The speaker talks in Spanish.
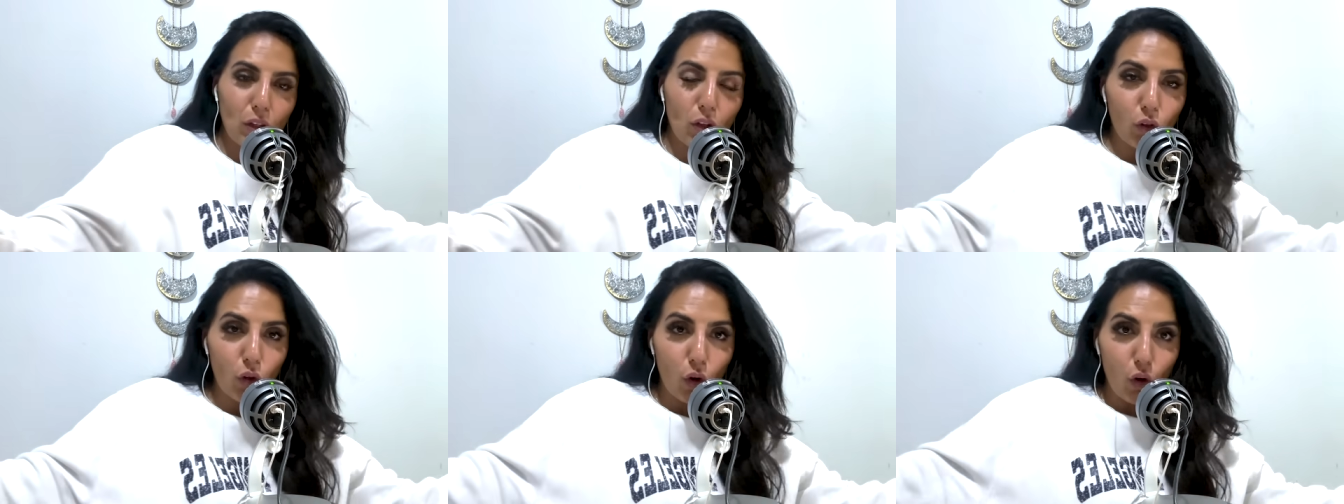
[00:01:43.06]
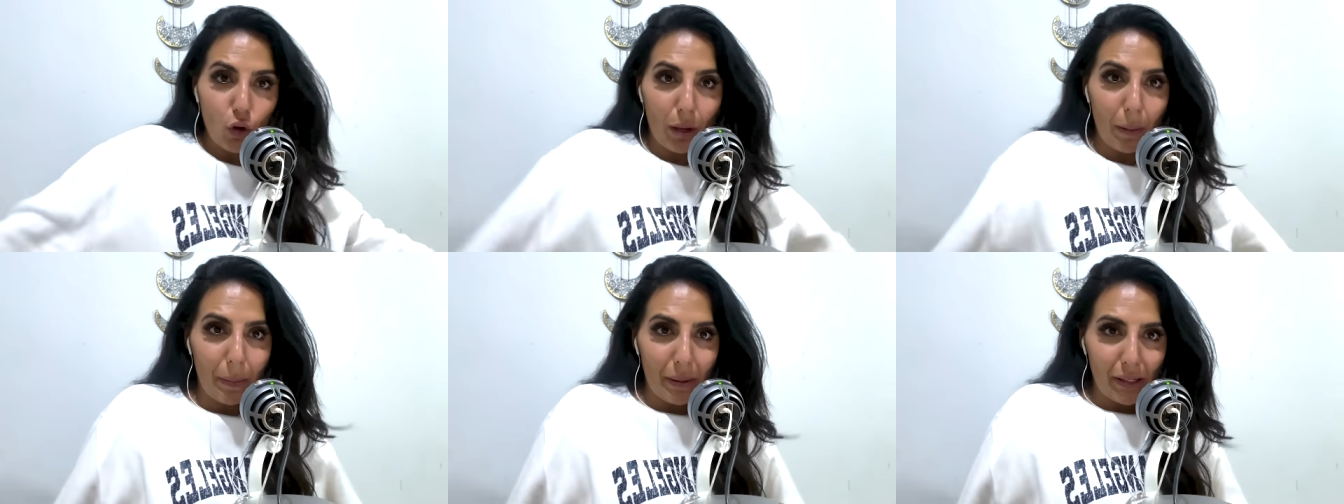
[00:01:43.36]
todo lo
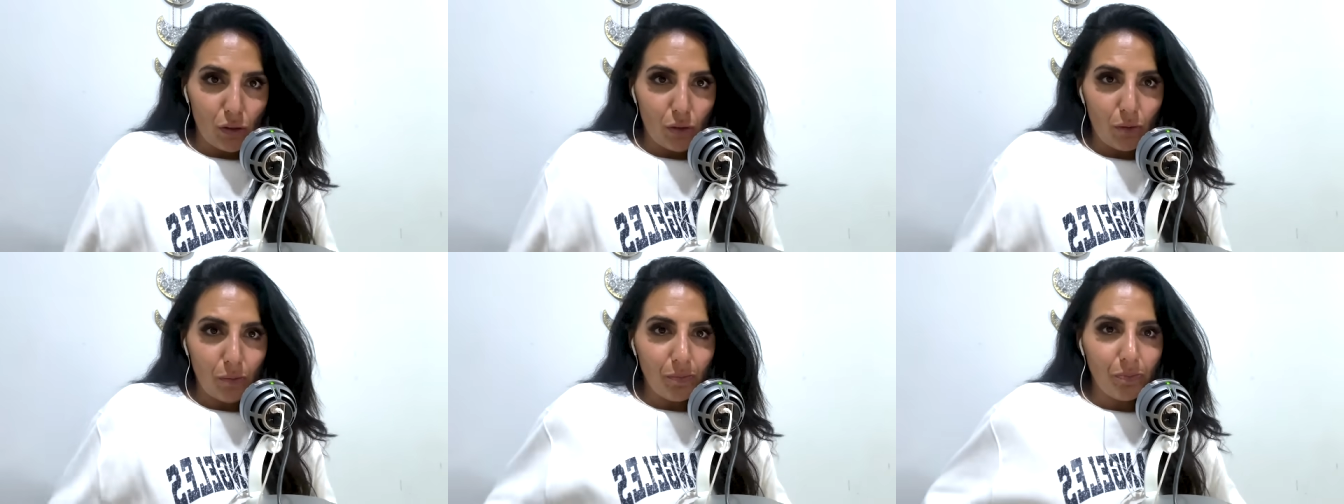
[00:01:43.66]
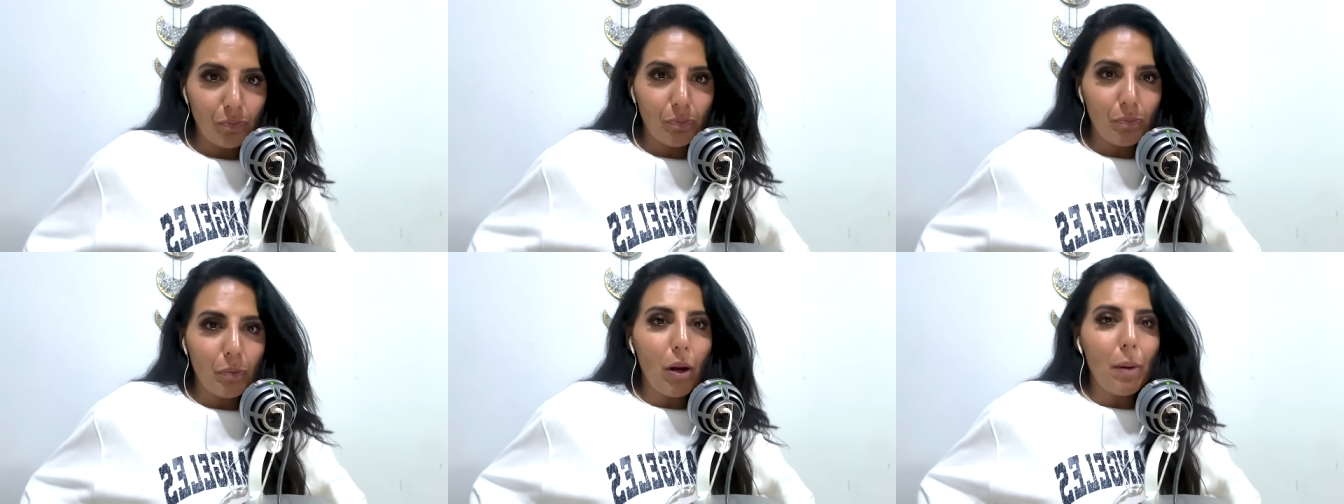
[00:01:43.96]
que pasó.
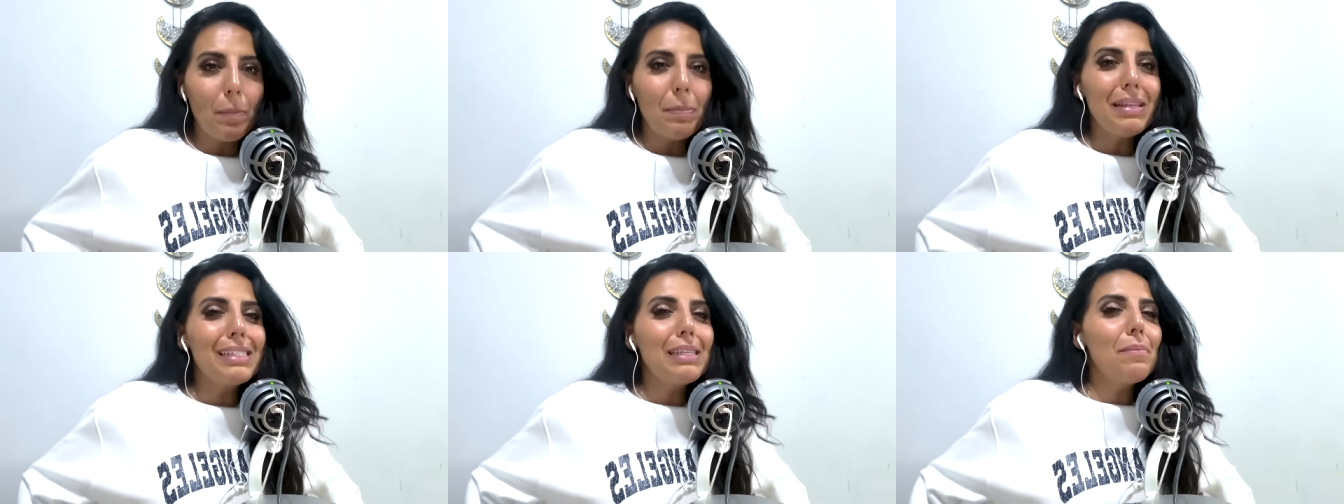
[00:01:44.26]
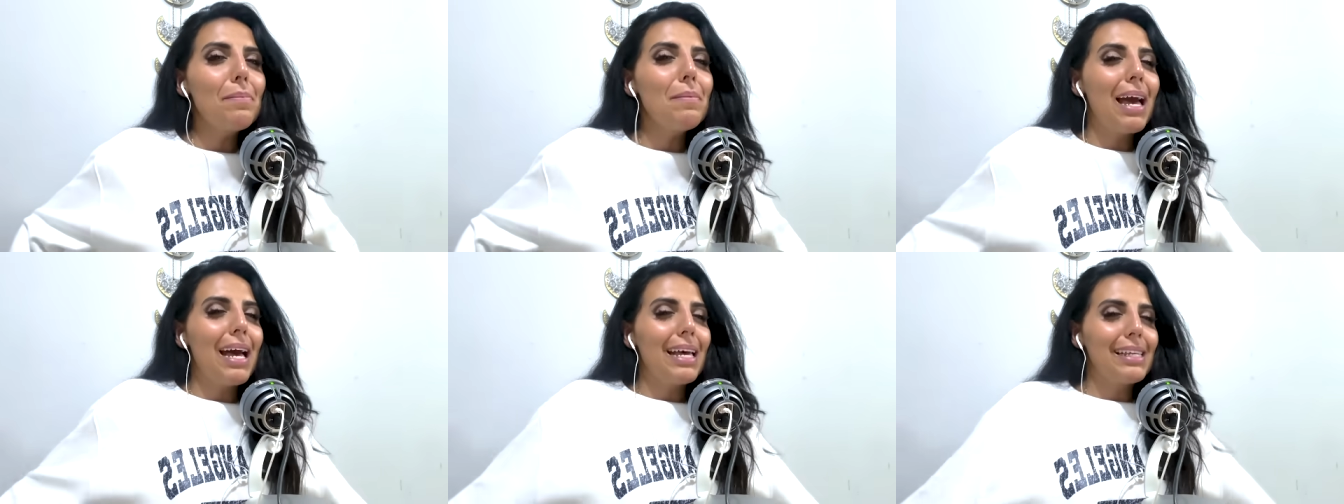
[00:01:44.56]
Pero a mí se
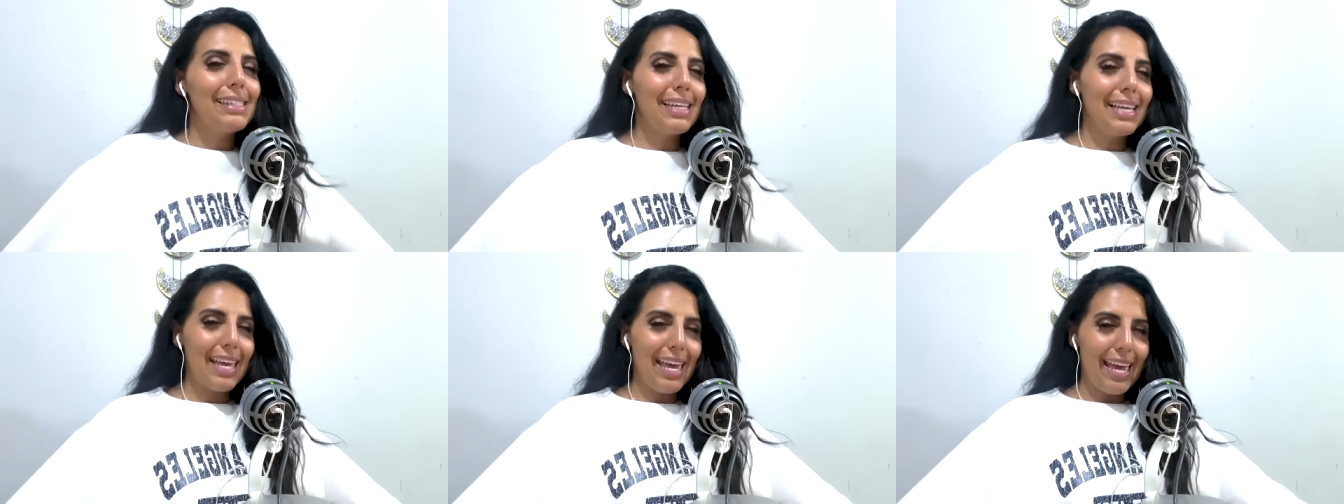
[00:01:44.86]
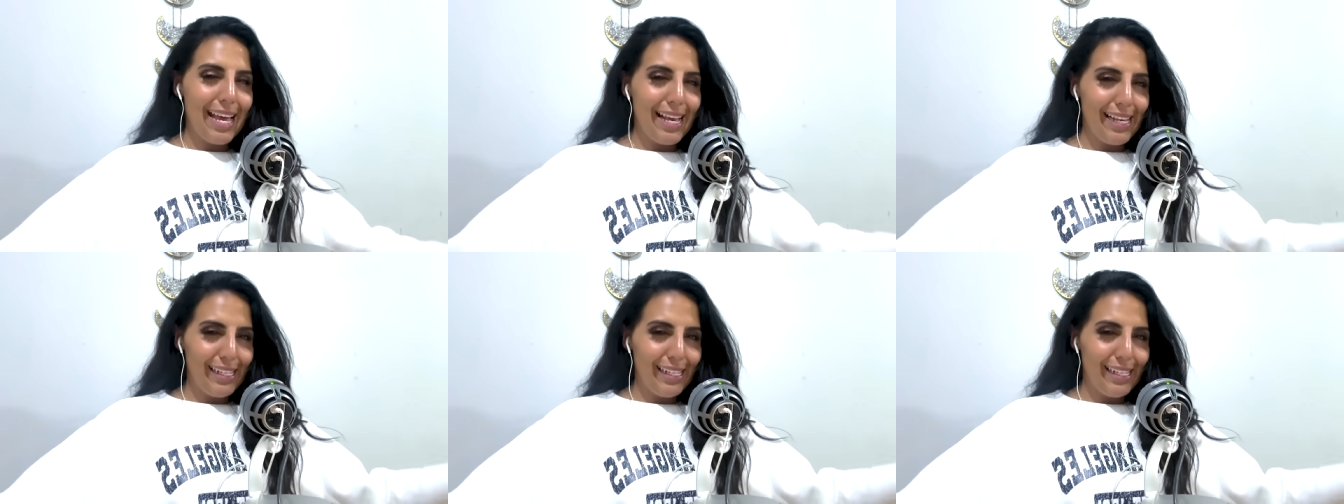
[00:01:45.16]
me hace que